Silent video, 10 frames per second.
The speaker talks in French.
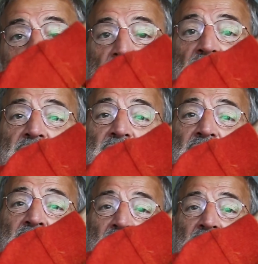contexte
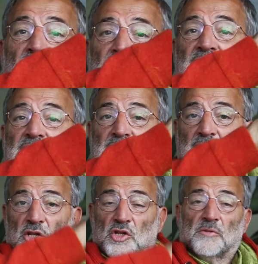ayant six
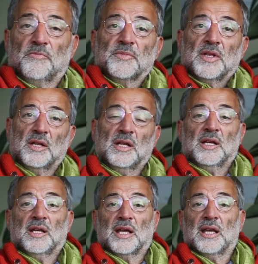étages.
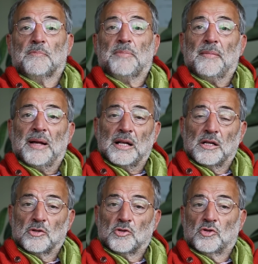Et pas
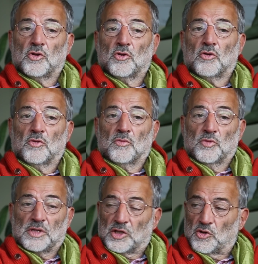mal de
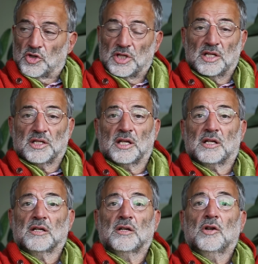mutations
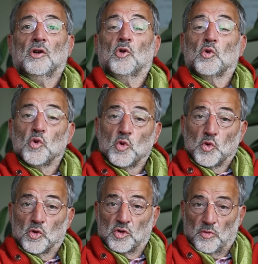génétiques
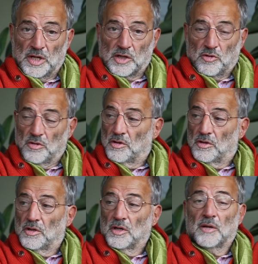ou de
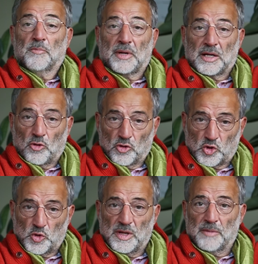molécules
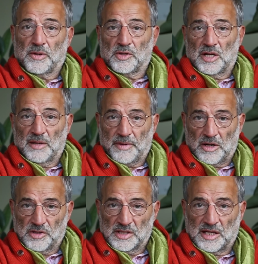consommées pendant la
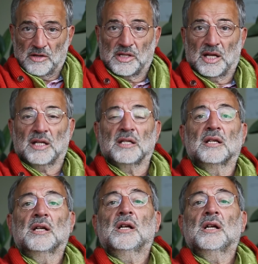période intra-utérine